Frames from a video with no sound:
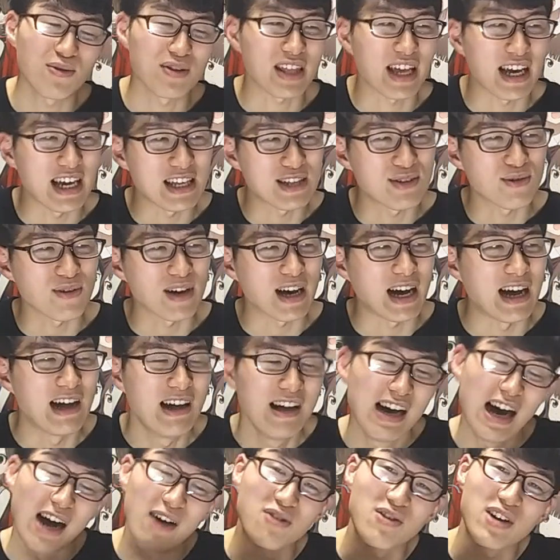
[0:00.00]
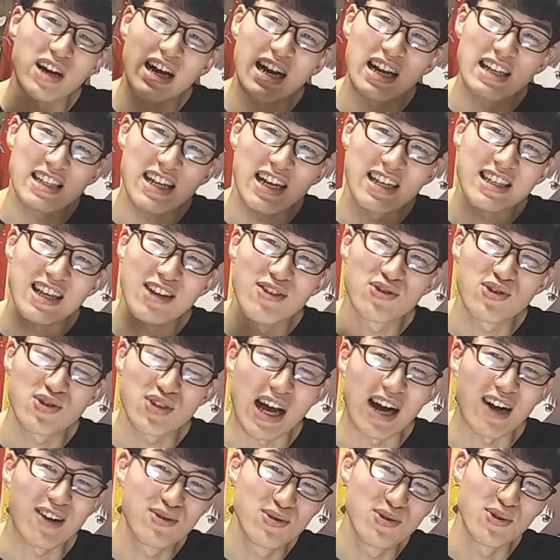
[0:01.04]
の対比とか、あの、カーさんのちょっと
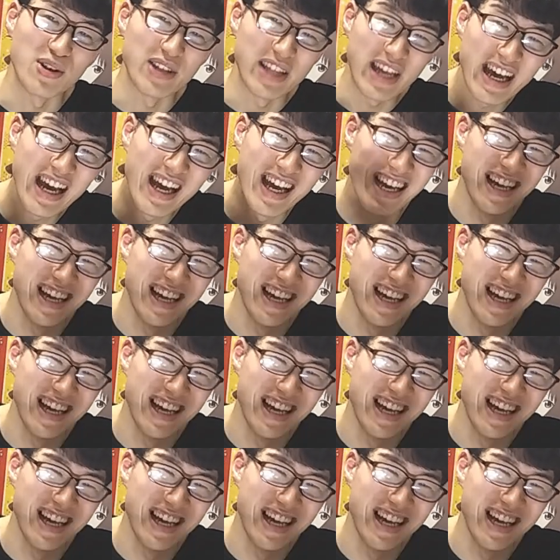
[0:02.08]
悪どいね